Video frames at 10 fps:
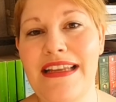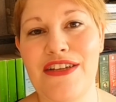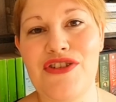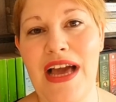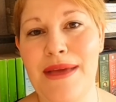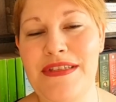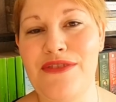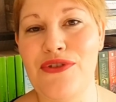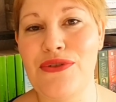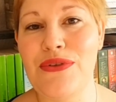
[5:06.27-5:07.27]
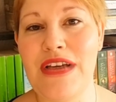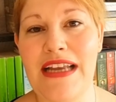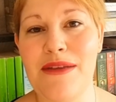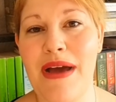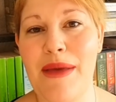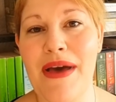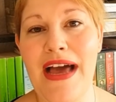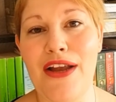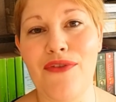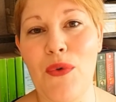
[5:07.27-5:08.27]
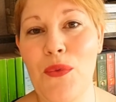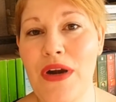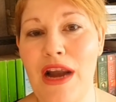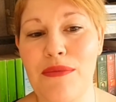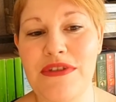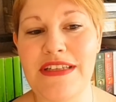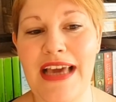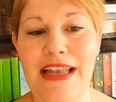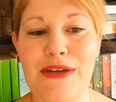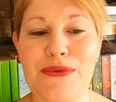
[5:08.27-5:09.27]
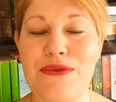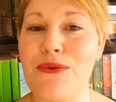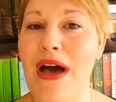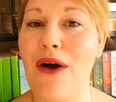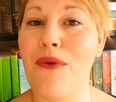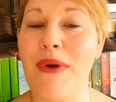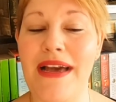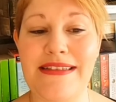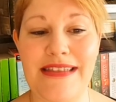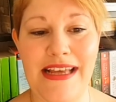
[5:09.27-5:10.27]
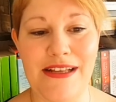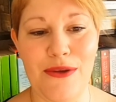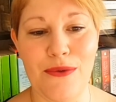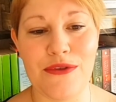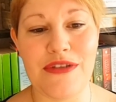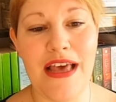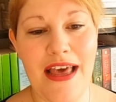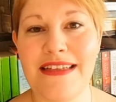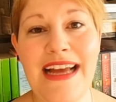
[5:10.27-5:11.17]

den Schreibstil von Juliane Maybach Maybach einfach unglaublich gerne und so auch bei Seelenlos.